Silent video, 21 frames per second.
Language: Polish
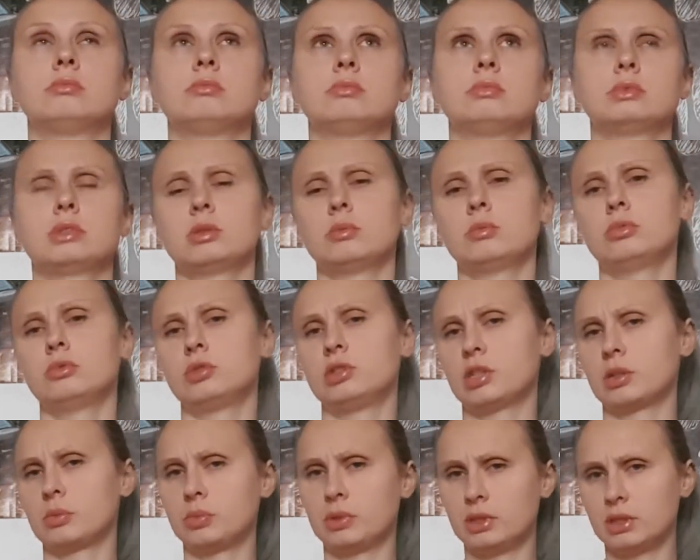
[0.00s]
No to był
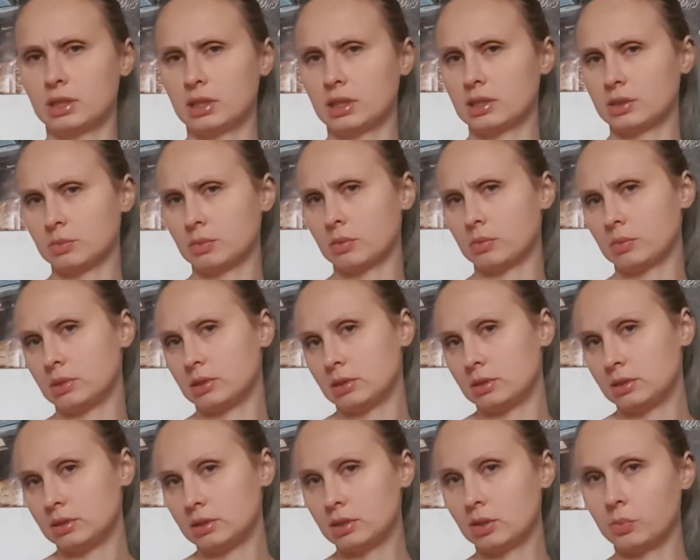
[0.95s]
sierpień, teraz mamy
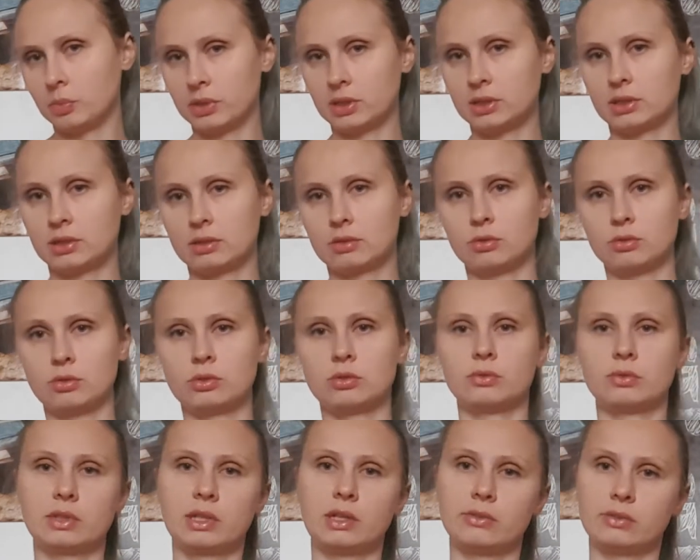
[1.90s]
listopad,
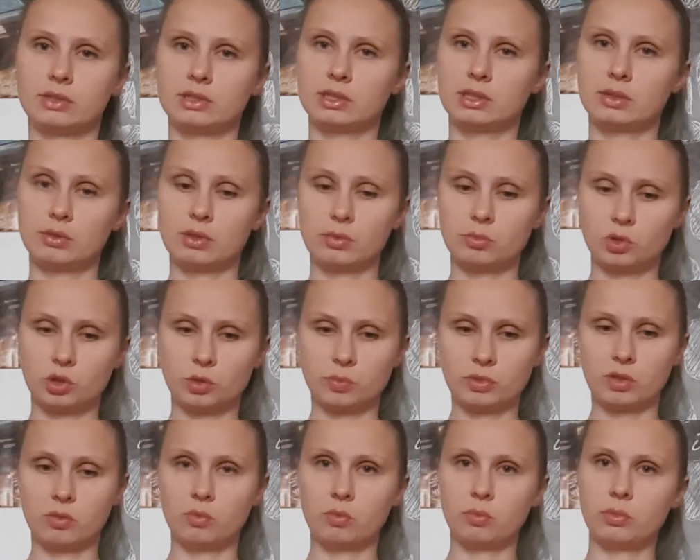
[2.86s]
końcówkę, więc całkiem
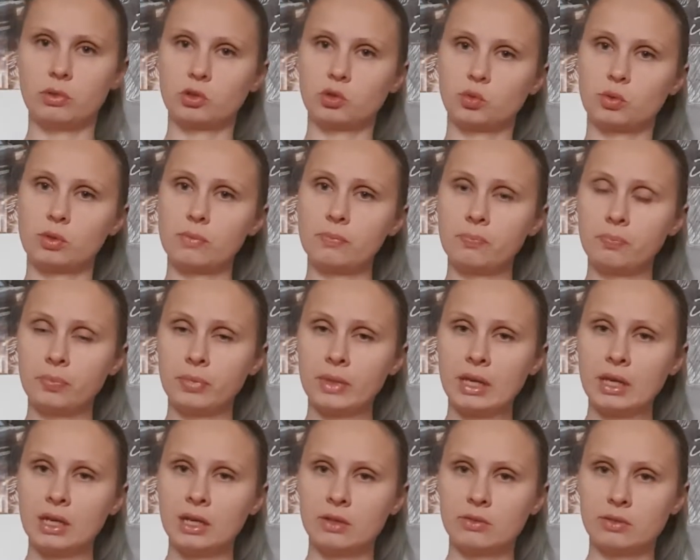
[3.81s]
szybko mu poszło.
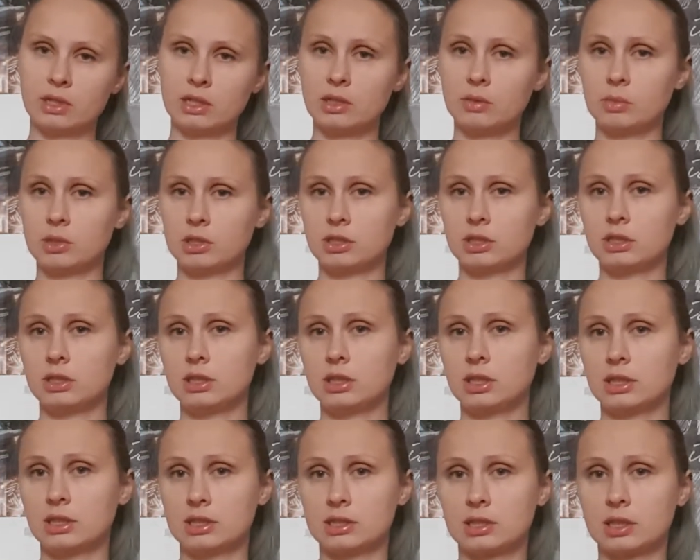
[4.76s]
W takim razie
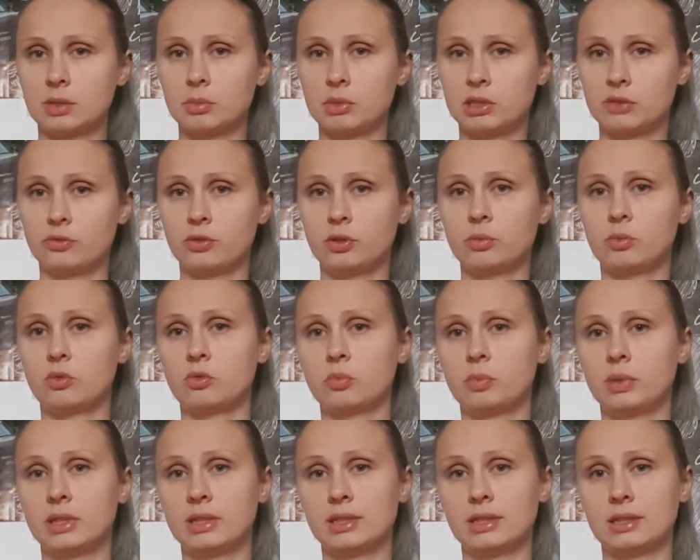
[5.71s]
kilka następnych filmów
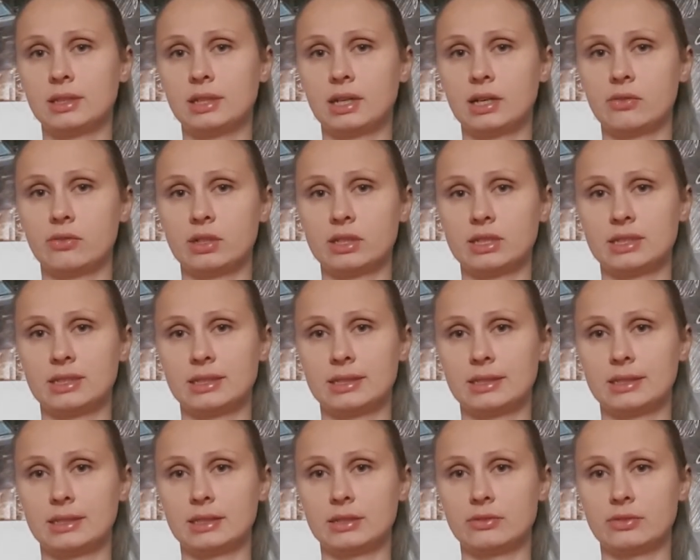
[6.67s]
będę dla Was
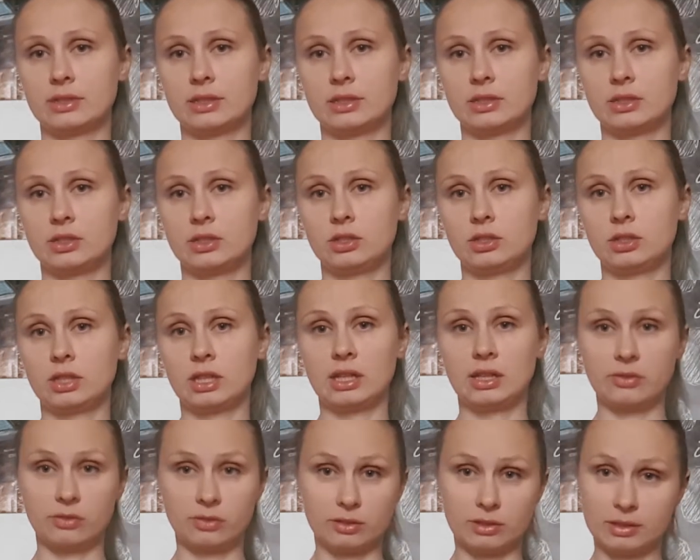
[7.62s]
nagrywać
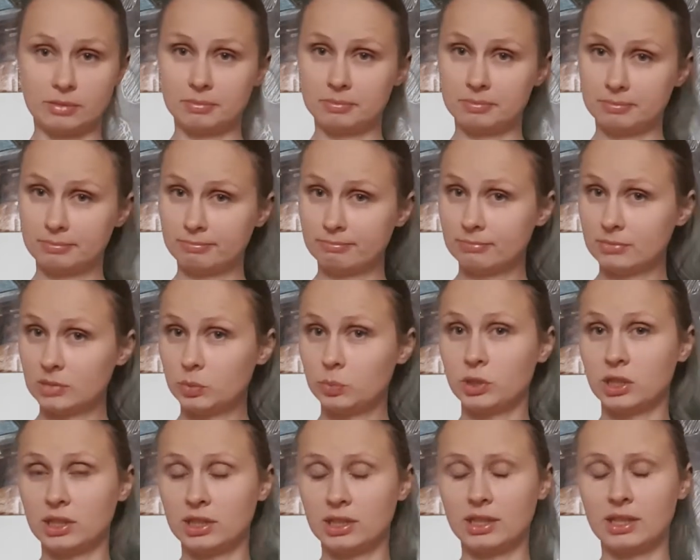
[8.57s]
telefonem z
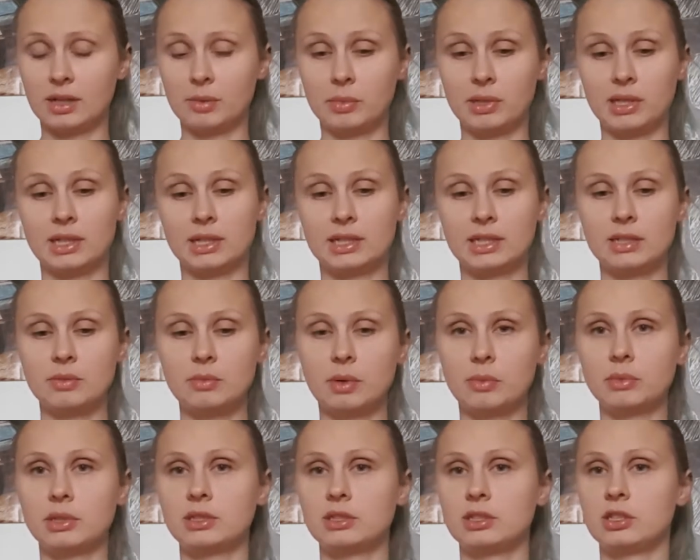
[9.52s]
przedniej kamerki.
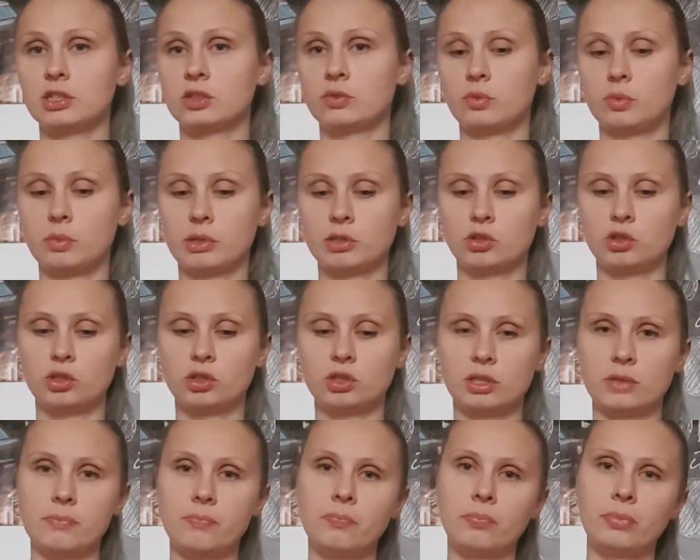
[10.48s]
Mam nadzieję, że wybaczycie.